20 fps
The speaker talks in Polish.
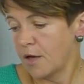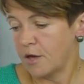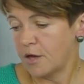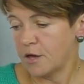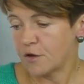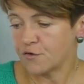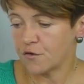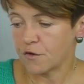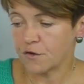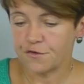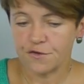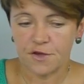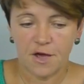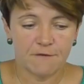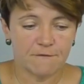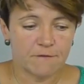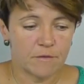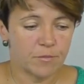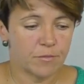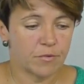I jeszcze
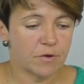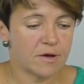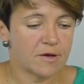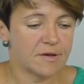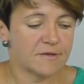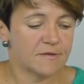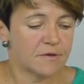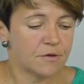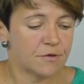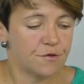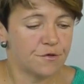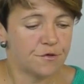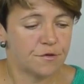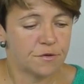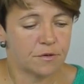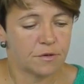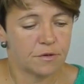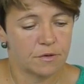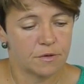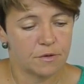chciałam Wam pokazać
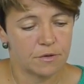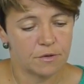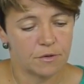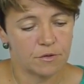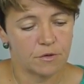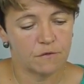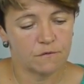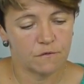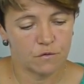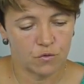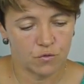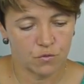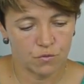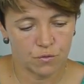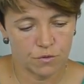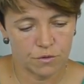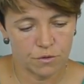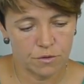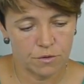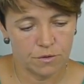nowe
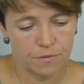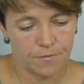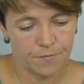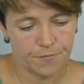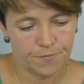druty.